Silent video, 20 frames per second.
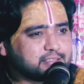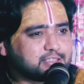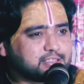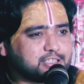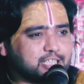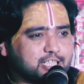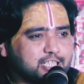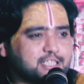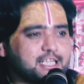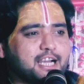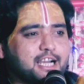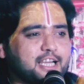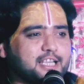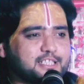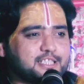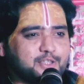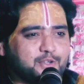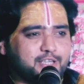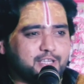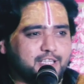चर्चा
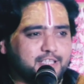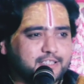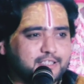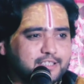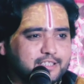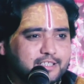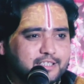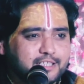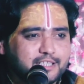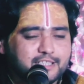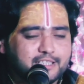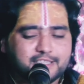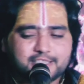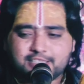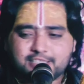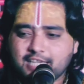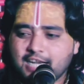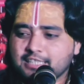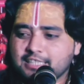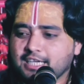कैसी हो रही है
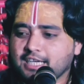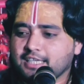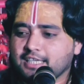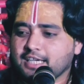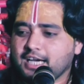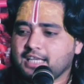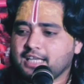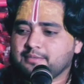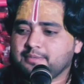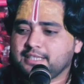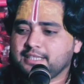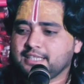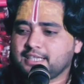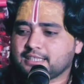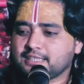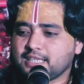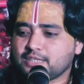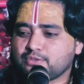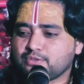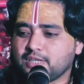ज्यादा ज्ञान भरी
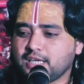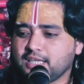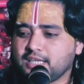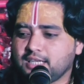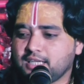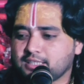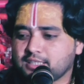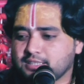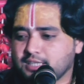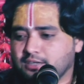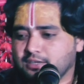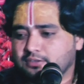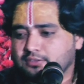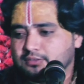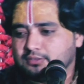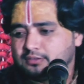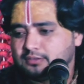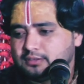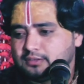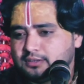कथा सुनाने लग जाओ
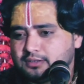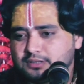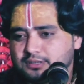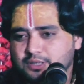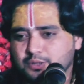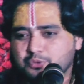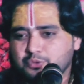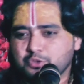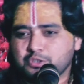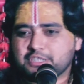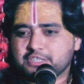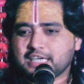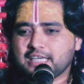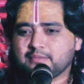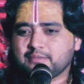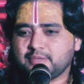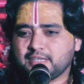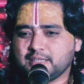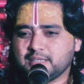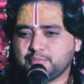तो दो चार
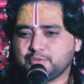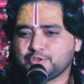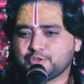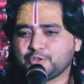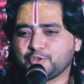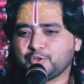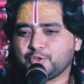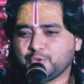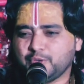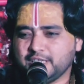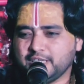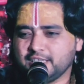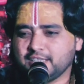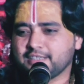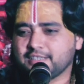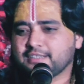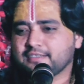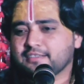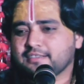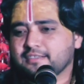बड़े बुजुर्ग
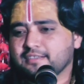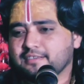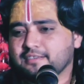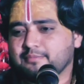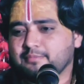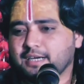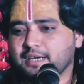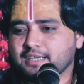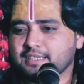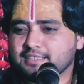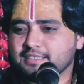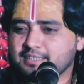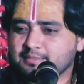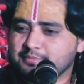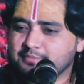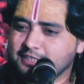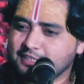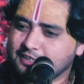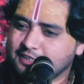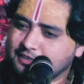रुकेंगे बाकी सब
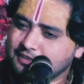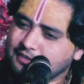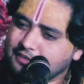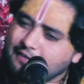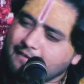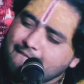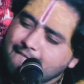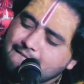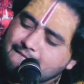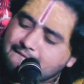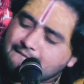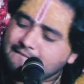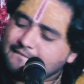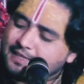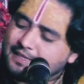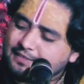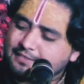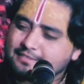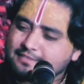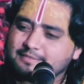धीरे धीरे
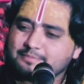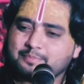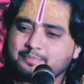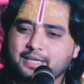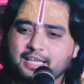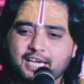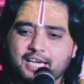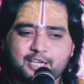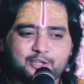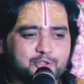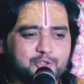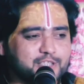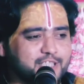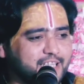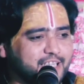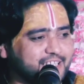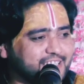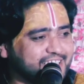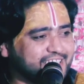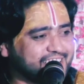पलायन हो
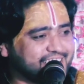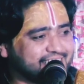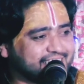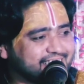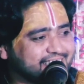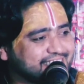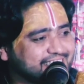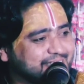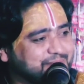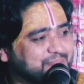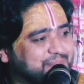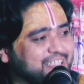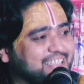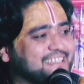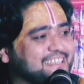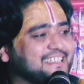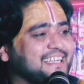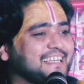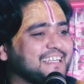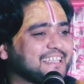जाएंगे सब चले
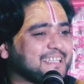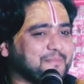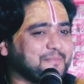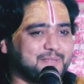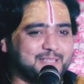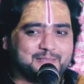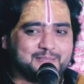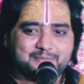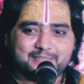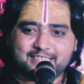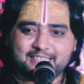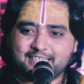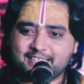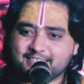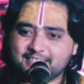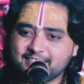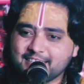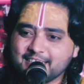जाएंगे अपने अपने घर